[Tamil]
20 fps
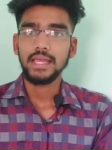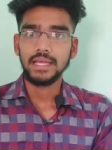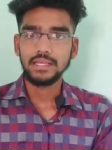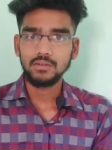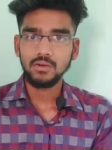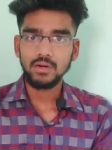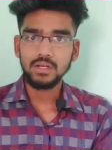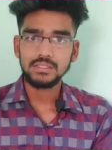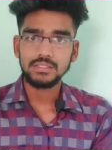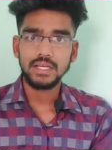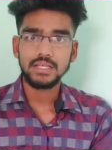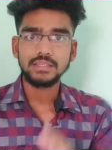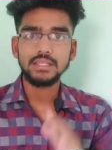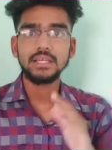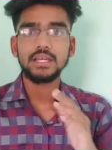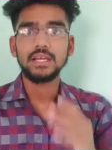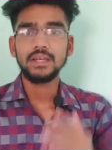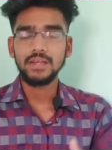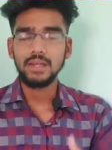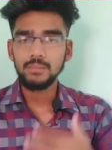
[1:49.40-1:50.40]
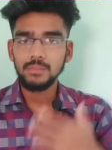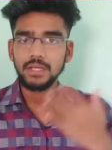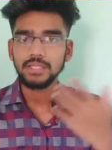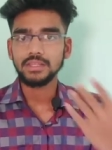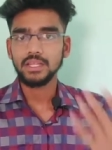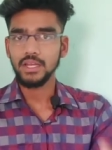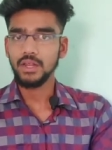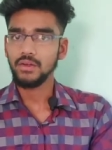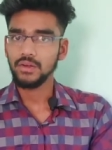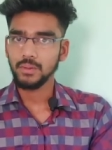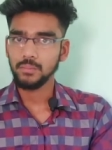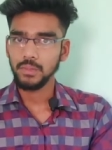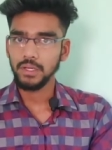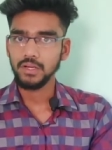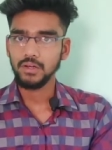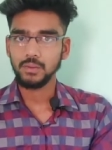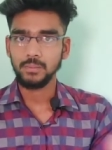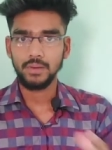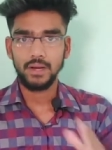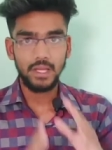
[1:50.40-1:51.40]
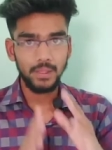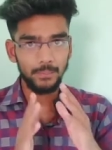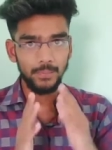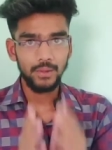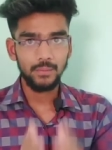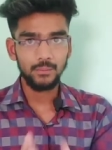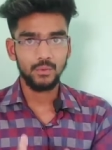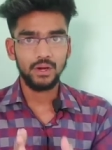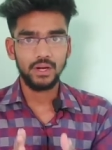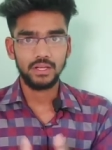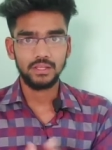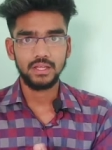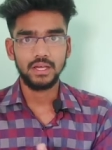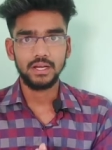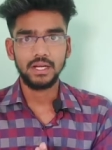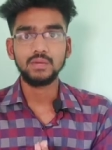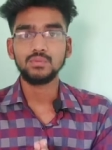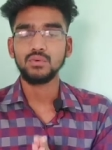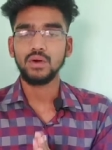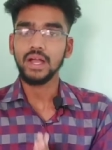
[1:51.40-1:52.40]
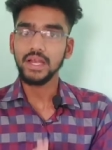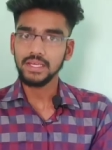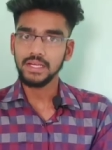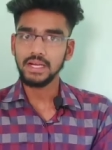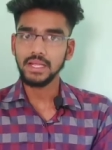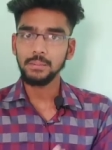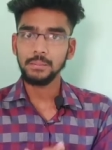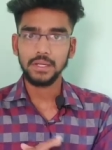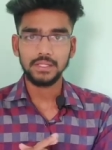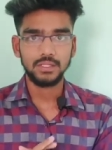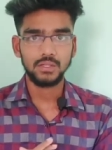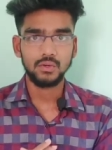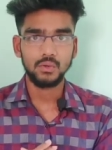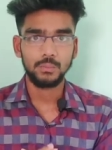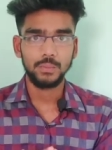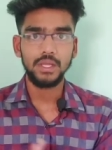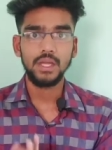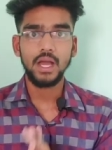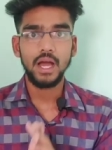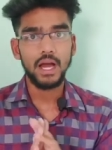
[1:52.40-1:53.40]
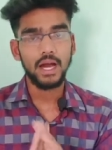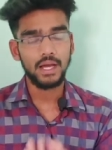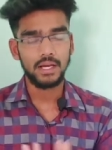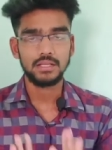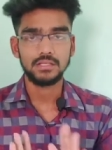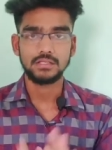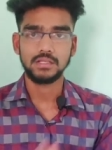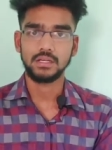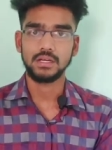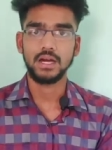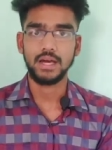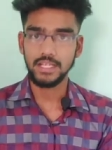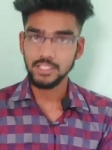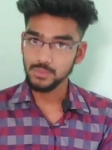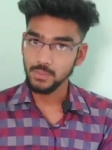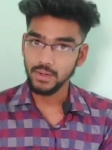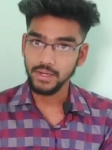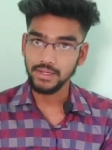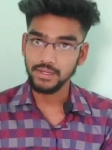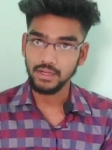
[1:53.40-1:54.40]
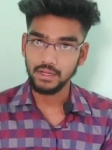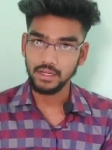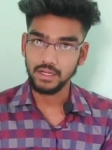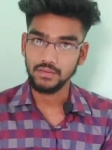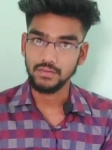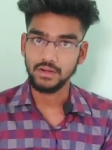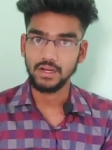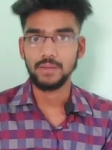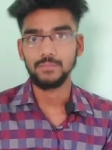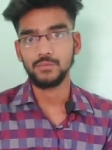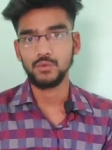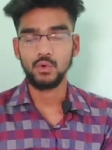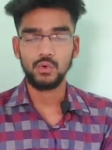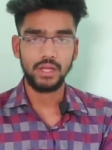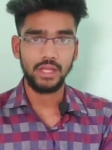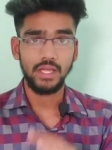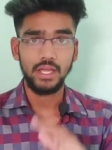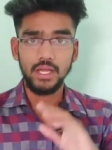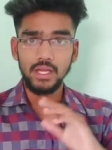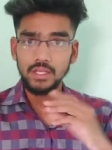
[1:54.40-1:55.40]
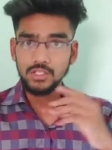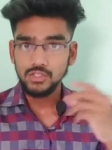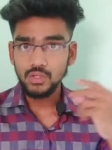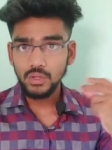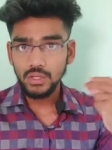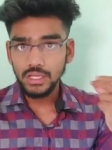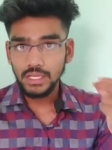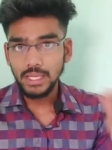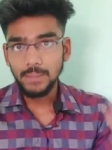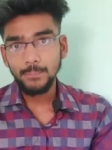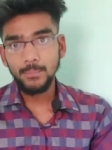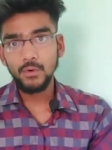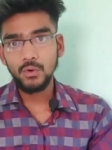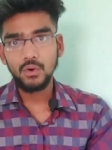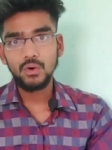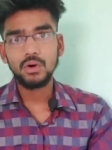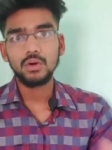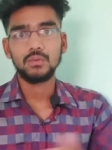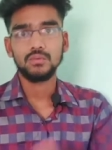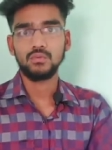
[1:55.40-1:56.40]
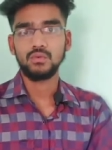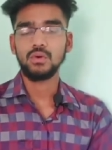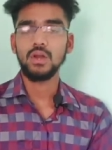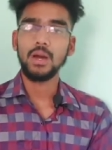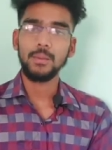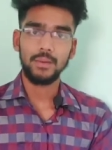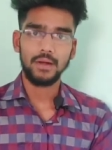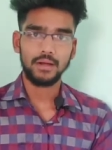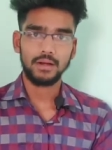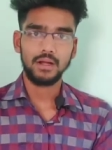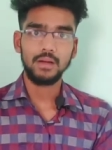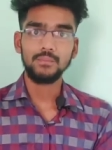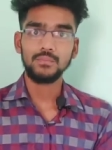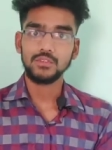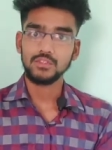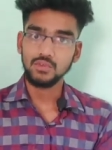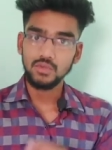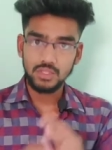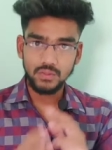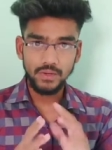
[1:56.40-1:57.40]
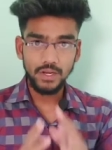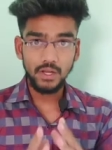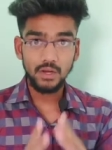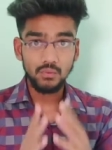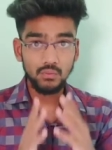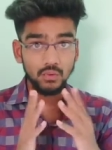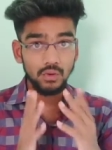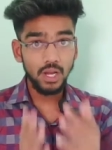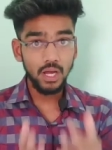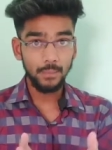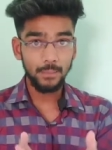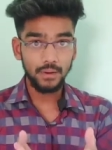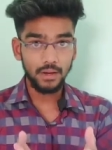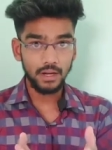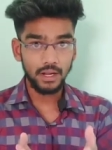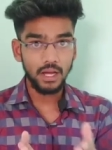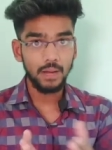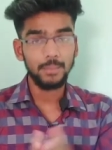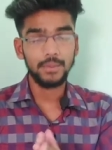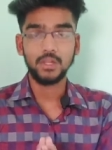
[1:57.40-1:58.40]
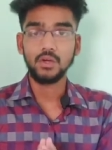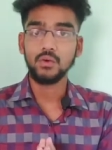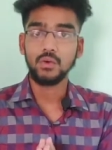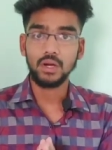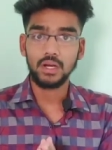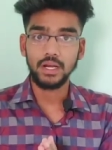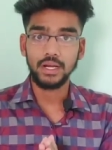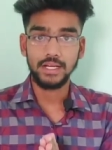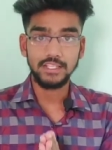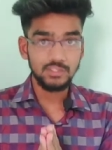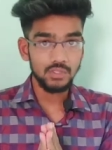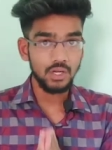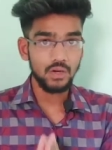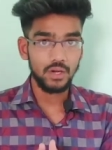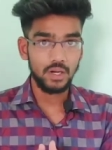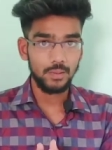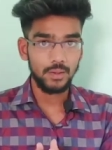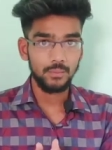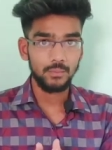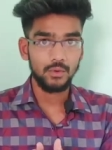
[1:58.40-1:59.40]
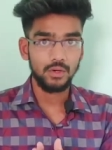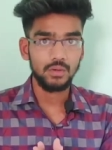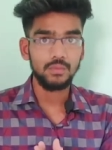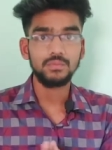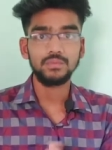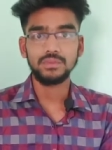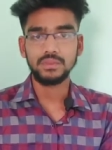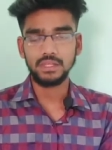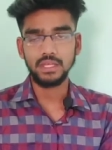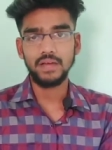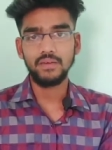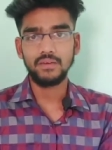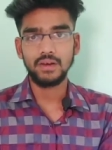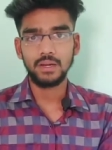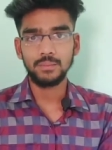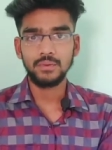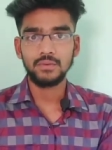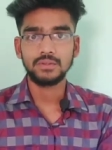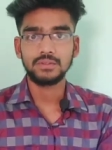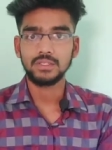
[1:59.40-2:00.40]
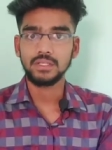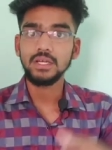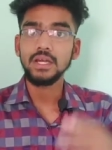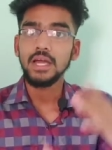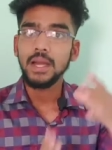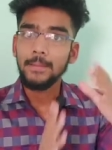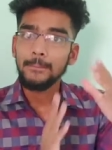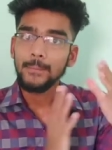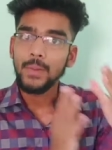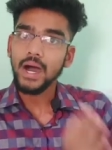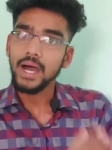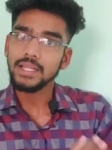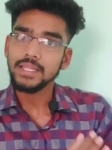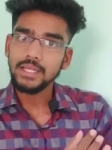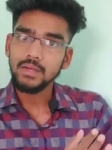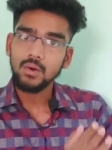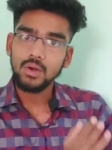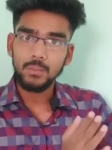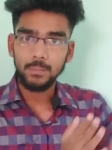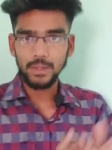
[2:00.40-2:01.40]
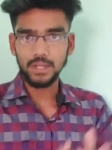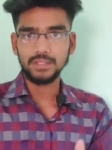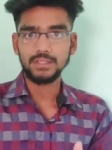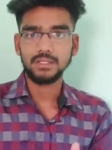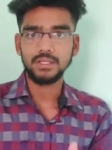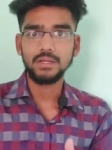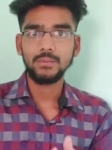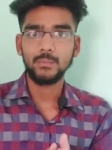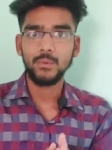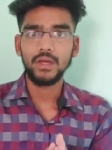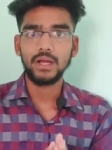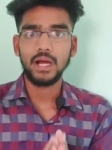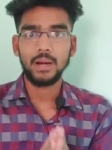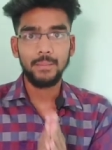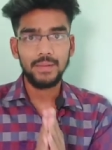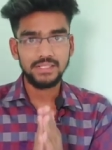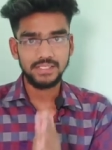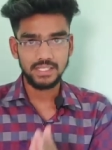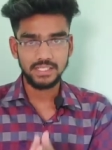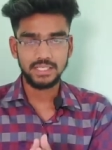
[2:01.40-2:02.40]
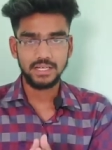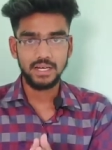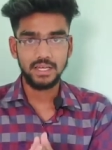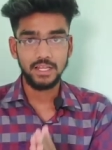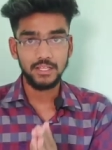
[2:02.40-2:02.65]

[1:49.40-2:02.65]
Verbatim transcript: இதோட சேர்த்து இன்னும் எத்தனையோ கம்ப்ளைண்ட் அவர் மேலே இப்பயும் போய்கிட்டு தான் இருக்குது ஃபைனலி மதன் ஒப்பி அரெஸ்டட் அரஸ்ட் பண்ணிட்டாங்க அவரை ஓகே ஸோ இப்போது ஃபுல்லாக பார்க்கலாம் ஸோ இந்த வீடியோ ஃபுல்லாக பாருங்கள் அப்போ தான் உங்களுக்கு என்ன சொல்ல வர அப்படின்னு புரியும் தேவையில்லாமல் வந்துட்டு பாதியோட பார்த்துட்டு போய் கமெண்ட் செக்ஷனில்